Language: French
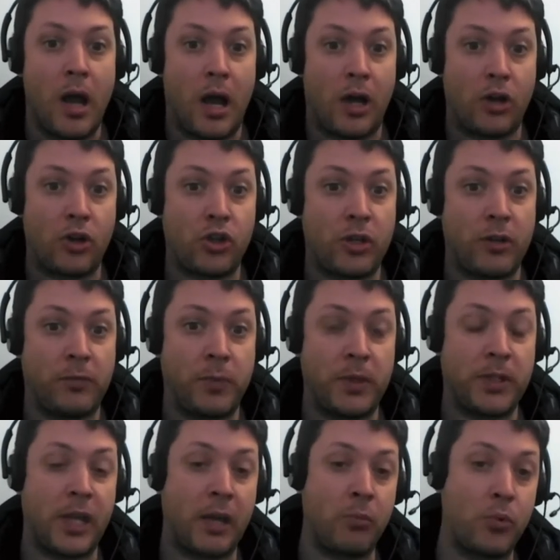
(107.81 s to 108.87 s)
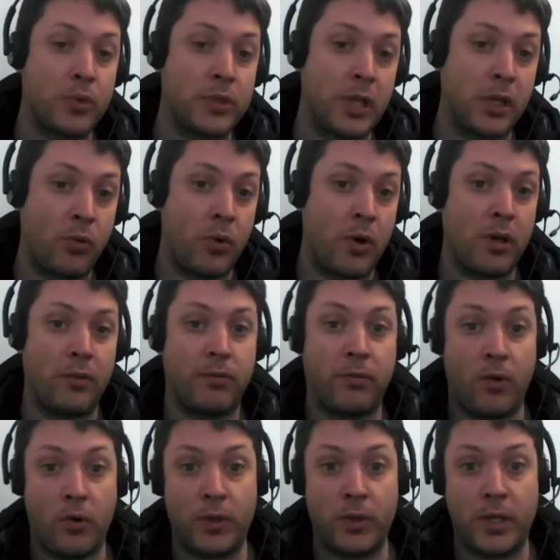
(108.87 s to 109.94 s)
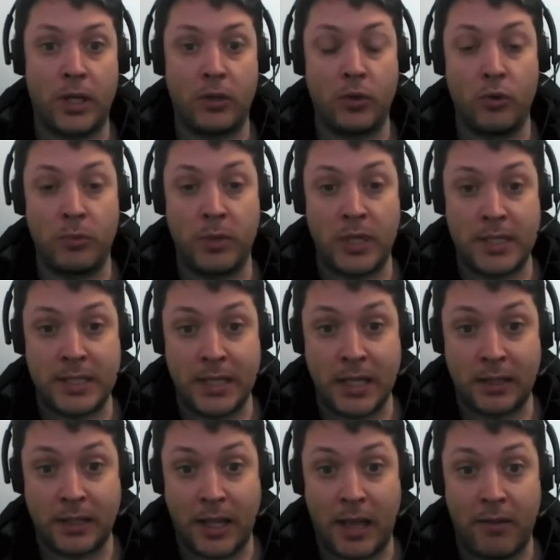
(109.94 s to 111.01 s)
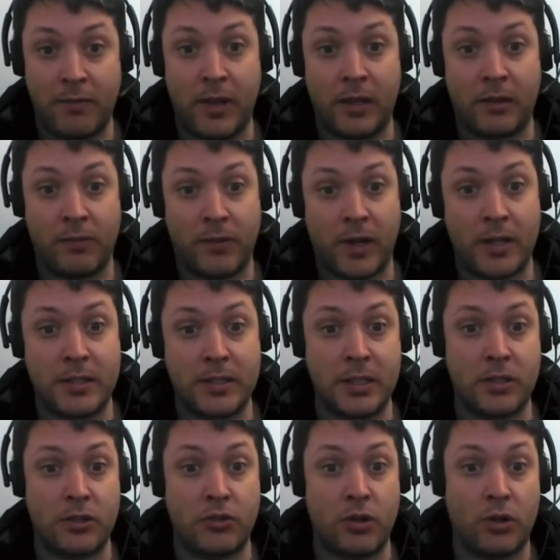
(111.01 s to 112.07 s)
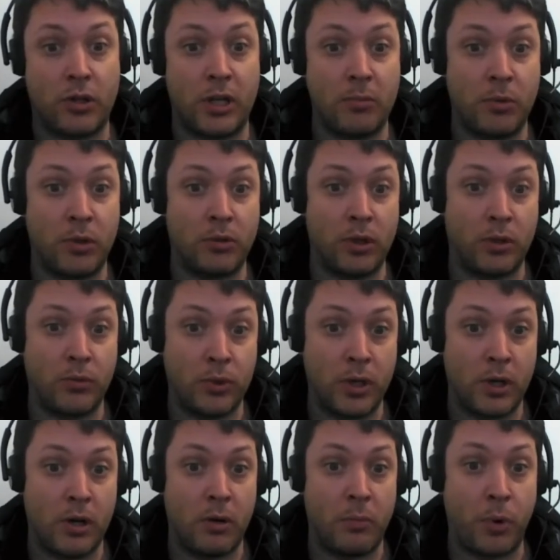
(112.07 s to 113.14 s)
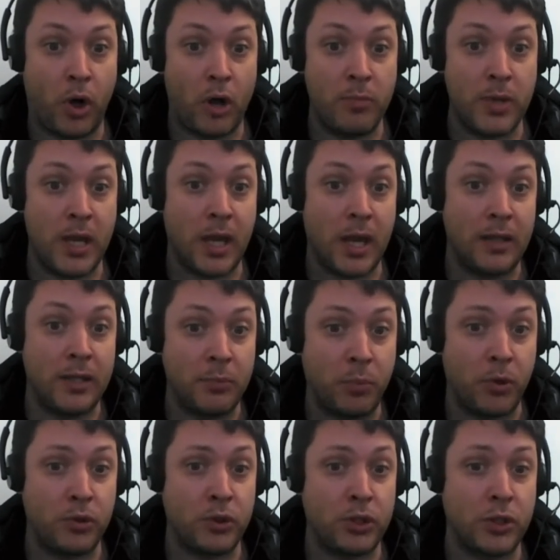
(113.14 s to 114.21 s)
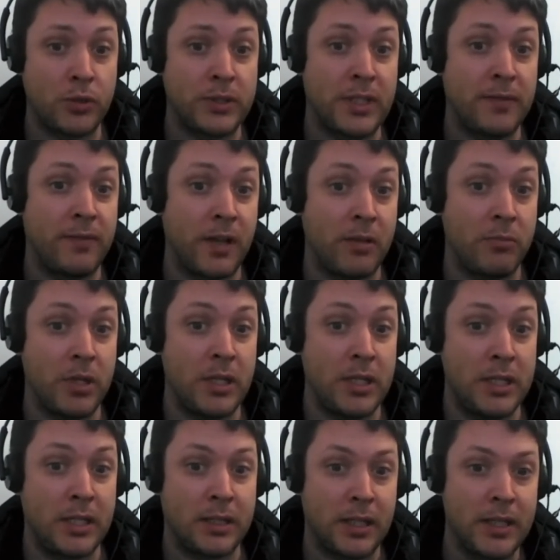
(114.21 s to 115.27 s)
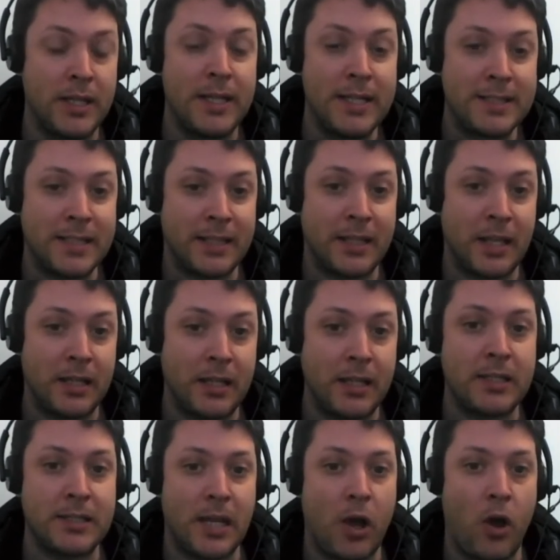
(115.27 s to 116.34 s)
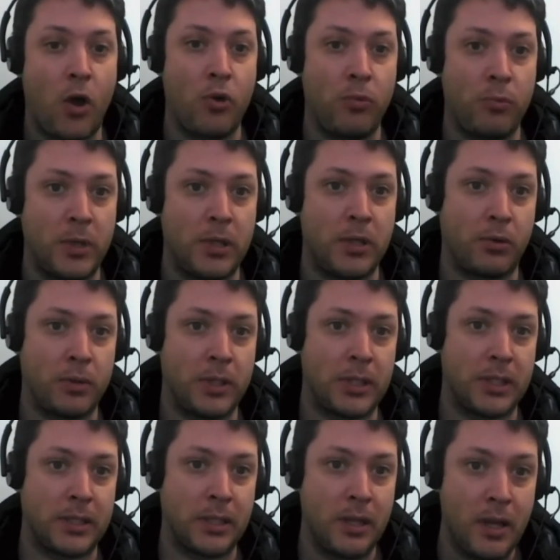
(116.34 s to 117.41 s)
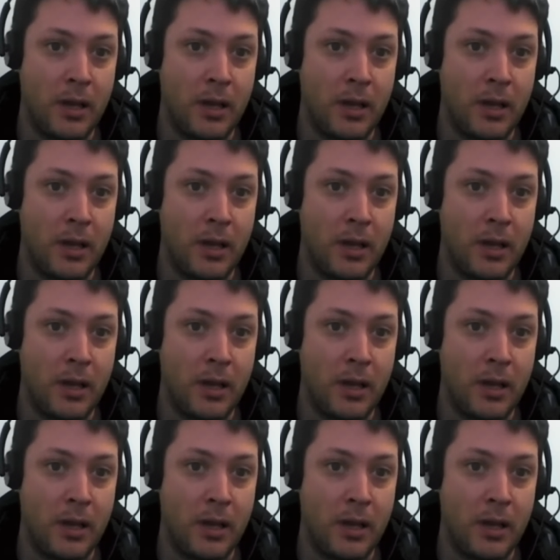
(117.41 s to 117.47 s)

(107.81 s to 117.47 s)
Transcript: En chiffre, Pit Caribou, c'est quoi? Fondé en 2007 avec Francis Jonquin et Benoît Couillard. Première année de production, c'est 20 000 litres. Cette année, c'est 1 million de litres.